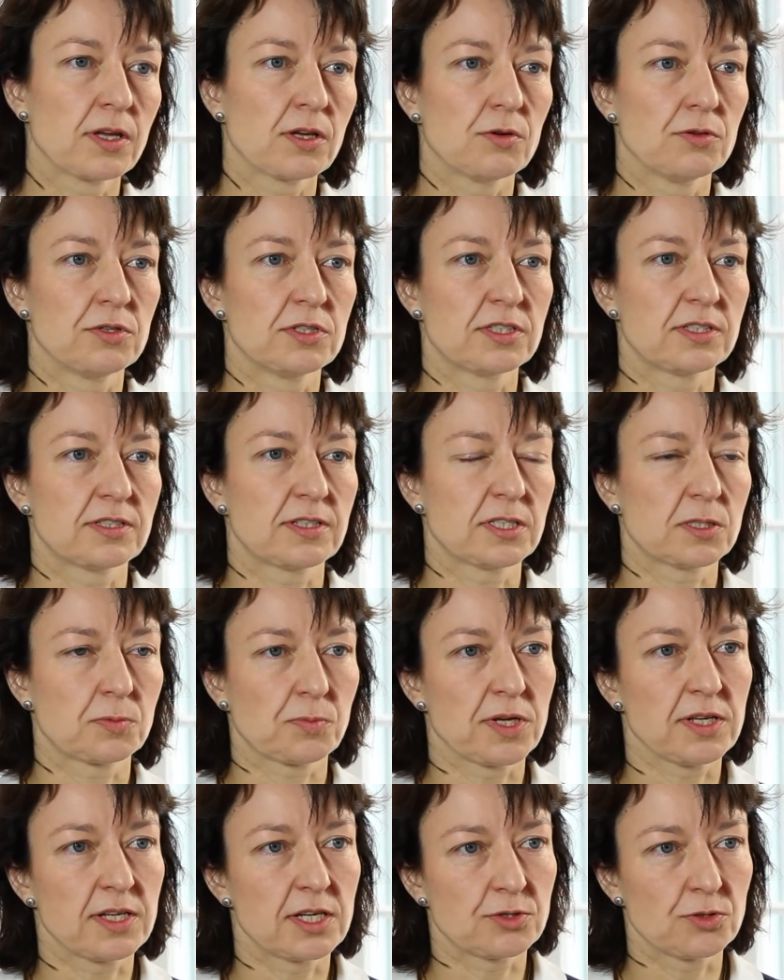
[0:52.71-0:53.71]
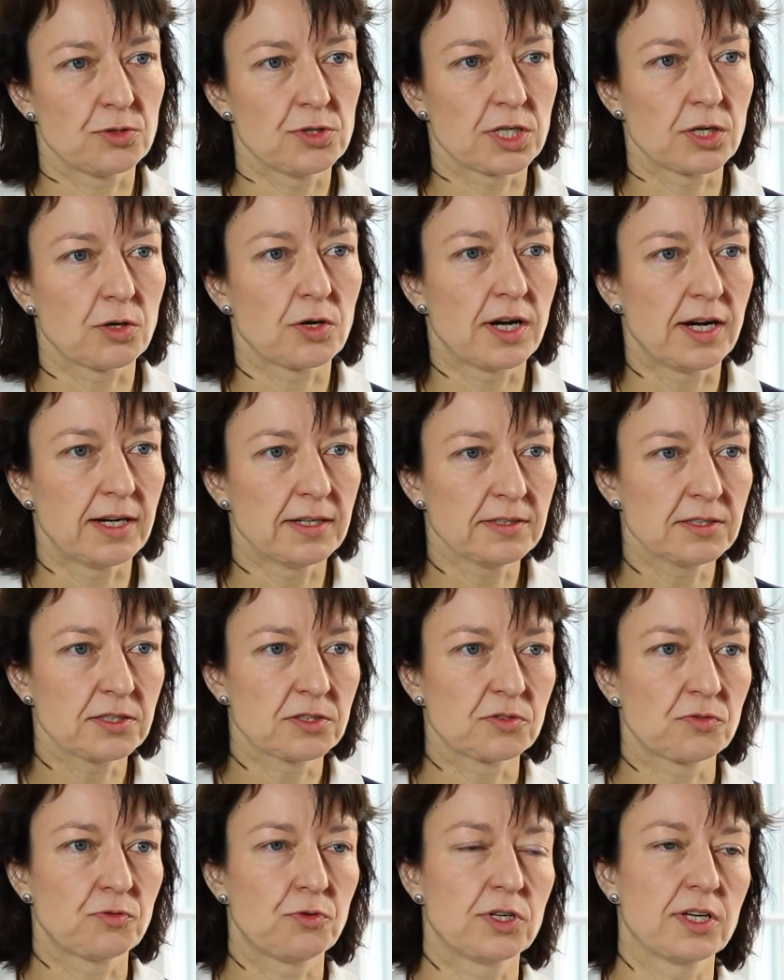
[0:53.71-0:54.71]
Und das bringt natürlich auch
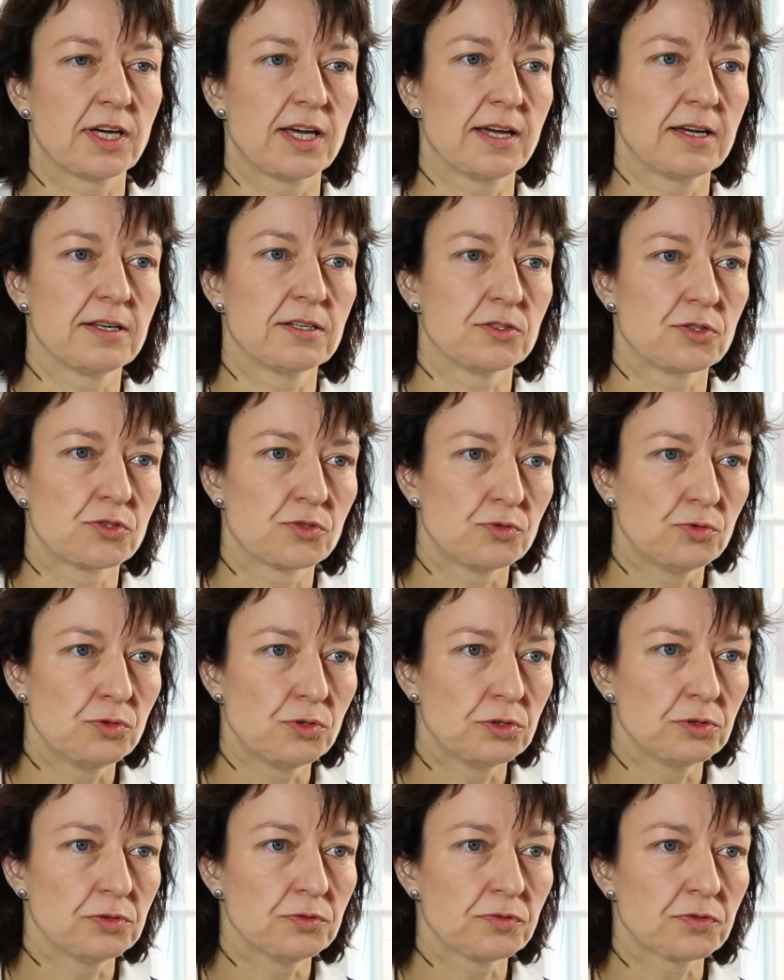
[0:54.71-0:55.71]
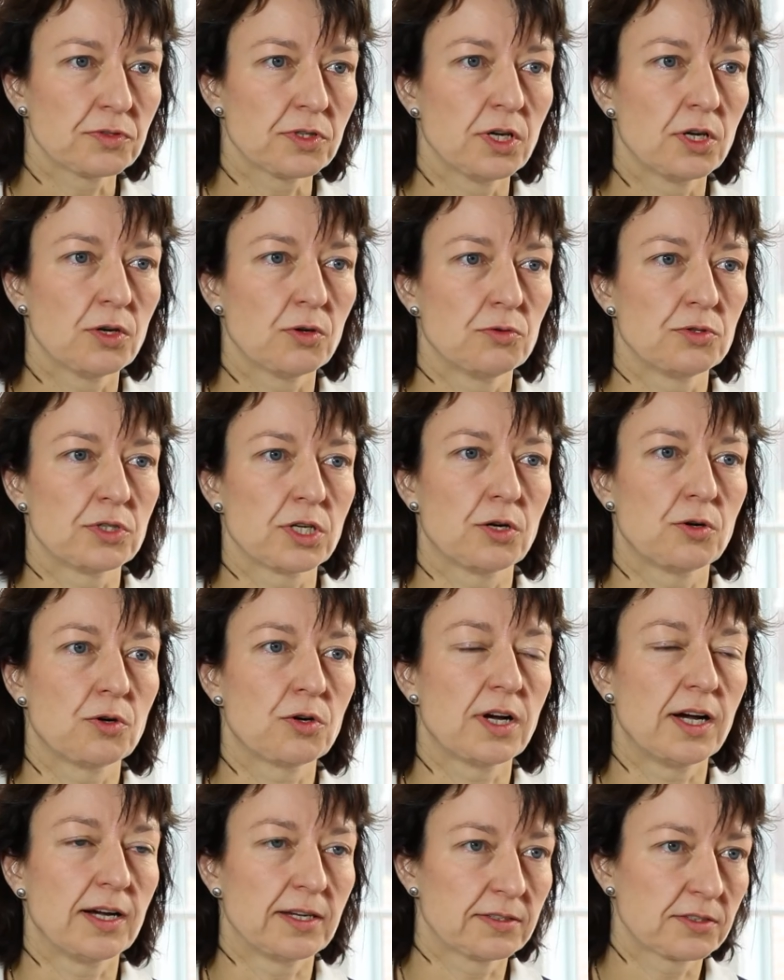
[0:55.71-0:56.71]
Angst vor der eigenen Zukunft und auch
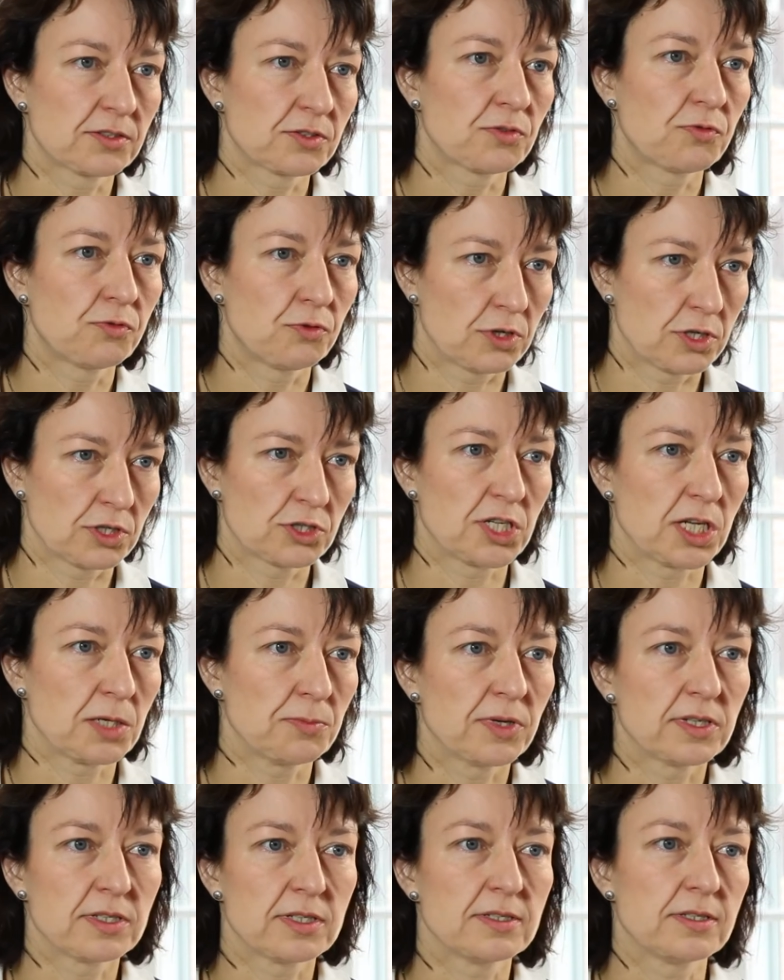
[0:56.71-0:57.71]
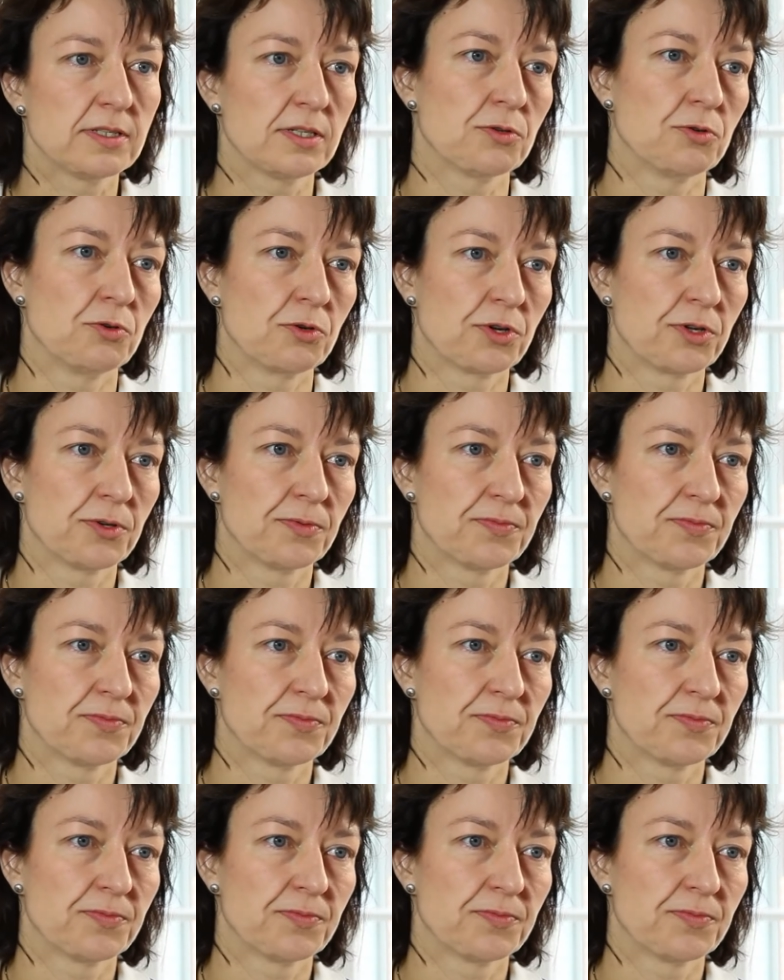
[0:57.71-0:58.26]
Angst vor Stigmatisierung.